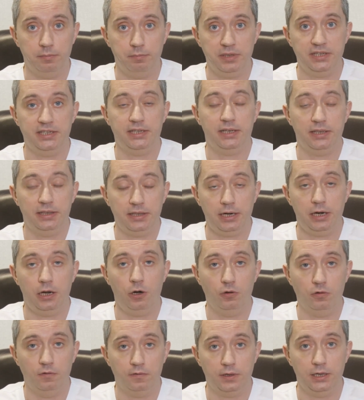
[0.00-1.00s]
50
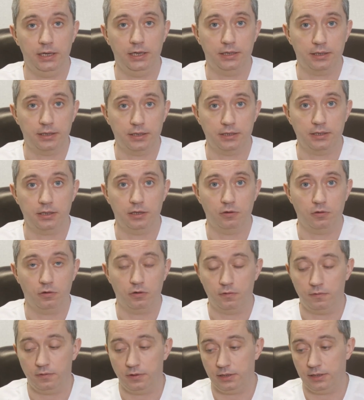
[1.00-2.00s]
триллионов клеток, из
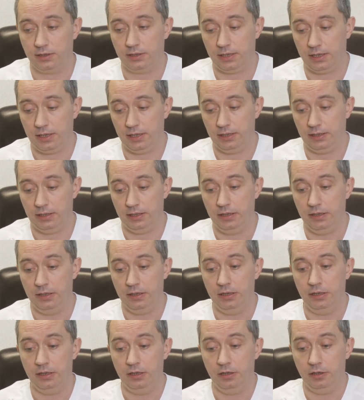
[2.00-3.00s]
которых вы состоите,
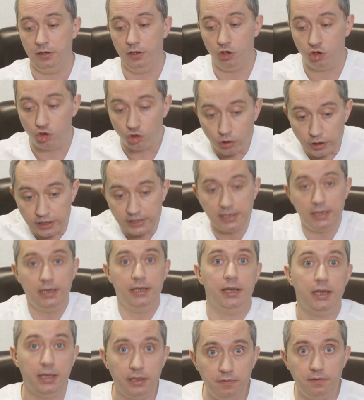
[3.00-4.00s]
еще
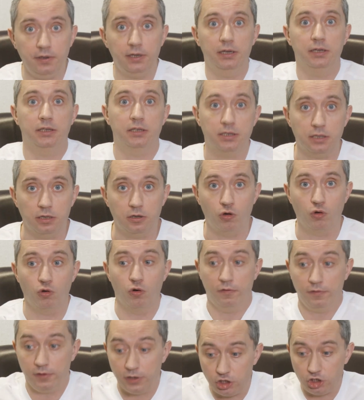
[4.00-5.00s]
сильнее двигаться,
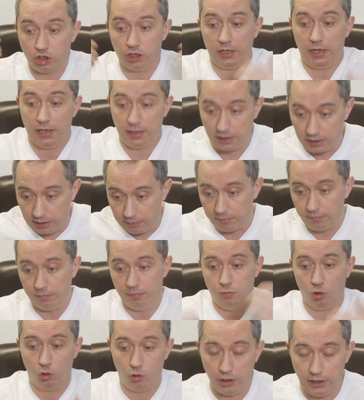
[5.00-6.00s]
кровь начинает там
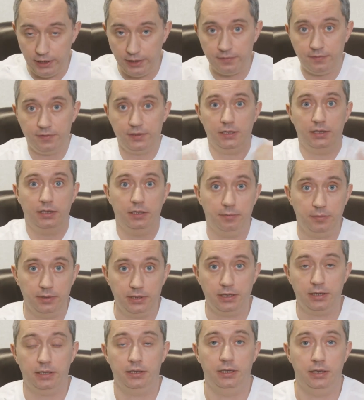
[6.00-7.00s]
бурлить вся там и
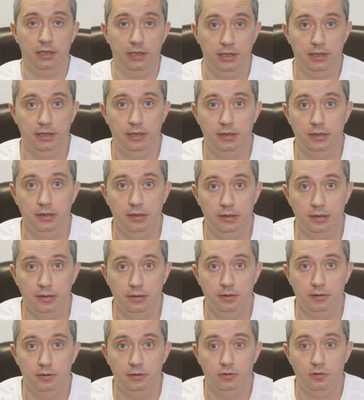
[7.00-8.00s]
так далее.
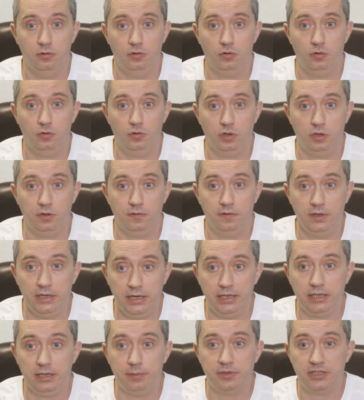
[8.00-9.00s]
То есть вы
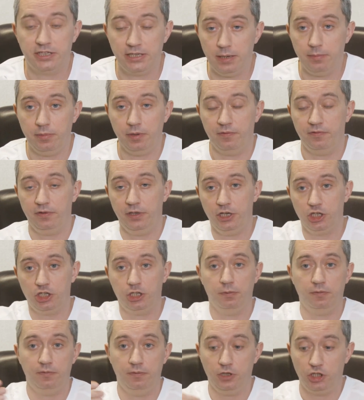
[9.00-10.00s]
этим самым
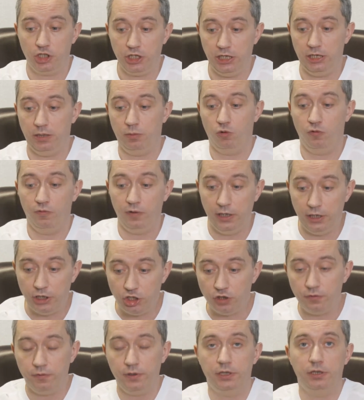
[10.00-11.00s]
внешним движением
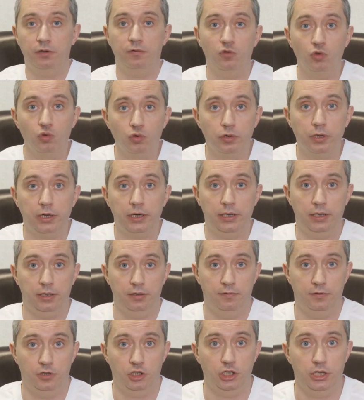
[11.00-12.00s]
увеличиваете внутреннее
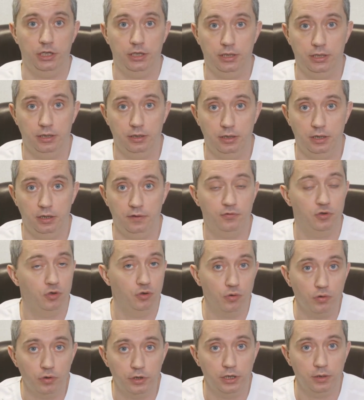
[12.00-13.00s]
движение. И
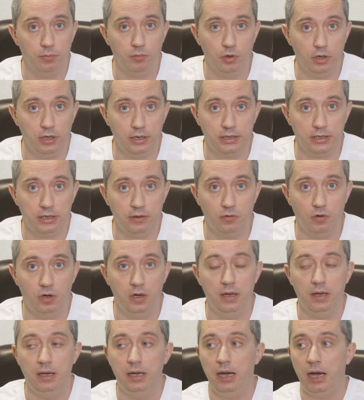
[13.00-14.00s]
все, не более того.
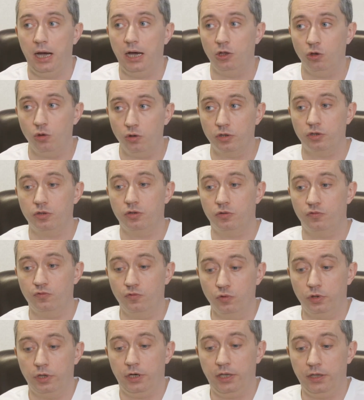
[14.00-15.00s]
Оно,
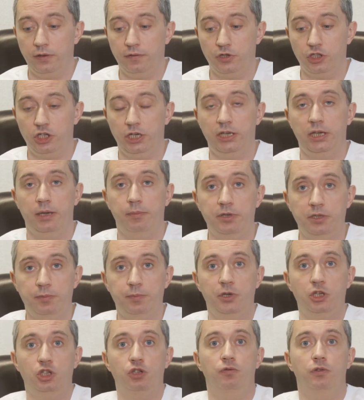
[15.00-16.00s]
внутреннее движение,
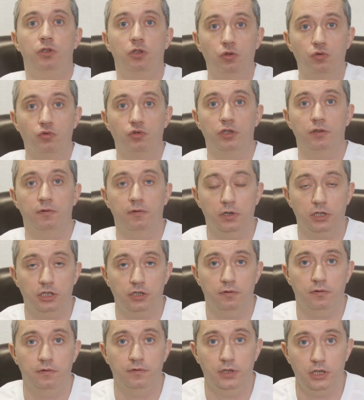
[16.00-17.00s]
обеспечивает нужды
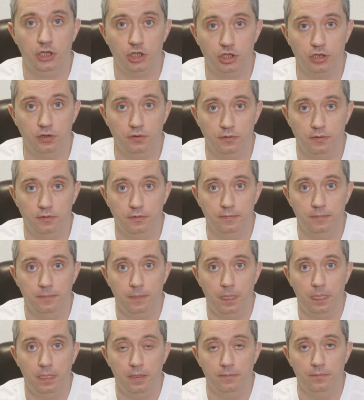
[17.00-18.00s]
вашего внешнего.
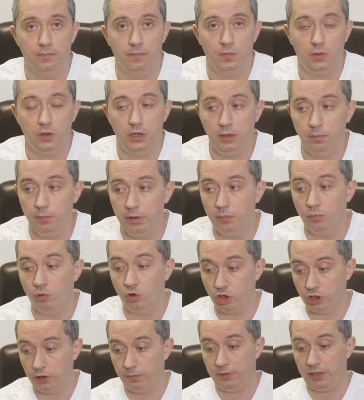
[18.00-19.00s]
И мы
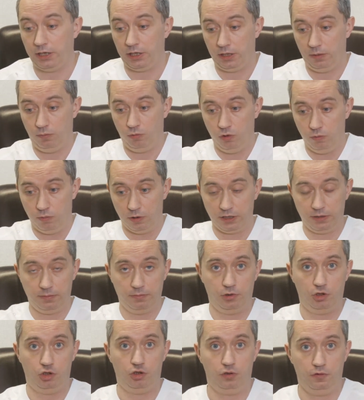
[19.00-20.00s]
можем таким
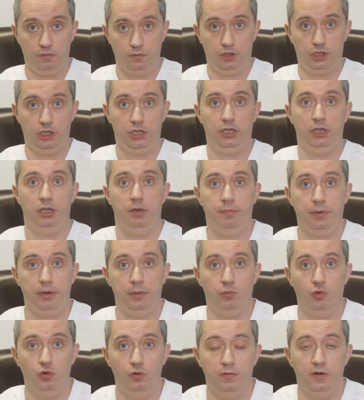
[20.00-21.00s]
образом за счет движения
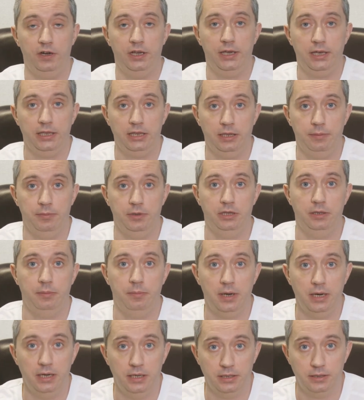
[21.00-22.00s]
напрямую влиять на
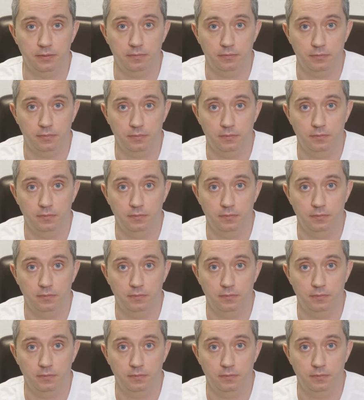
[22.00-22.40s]
метаболизм.